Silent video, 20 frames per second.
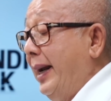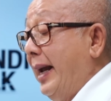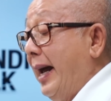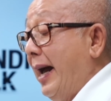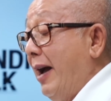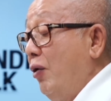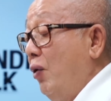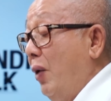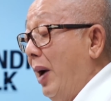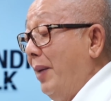หา
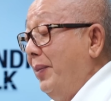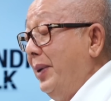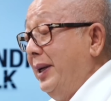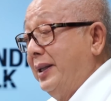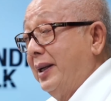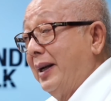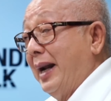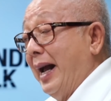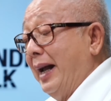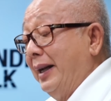ความอิ
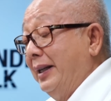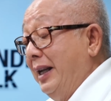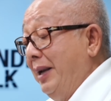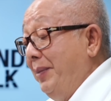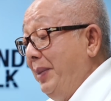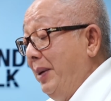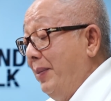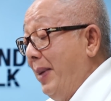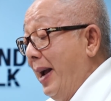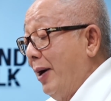สระที่
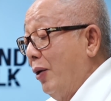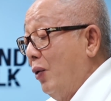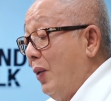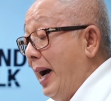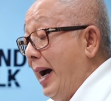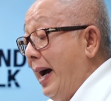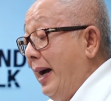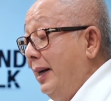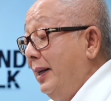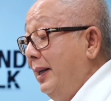มีมากกว่า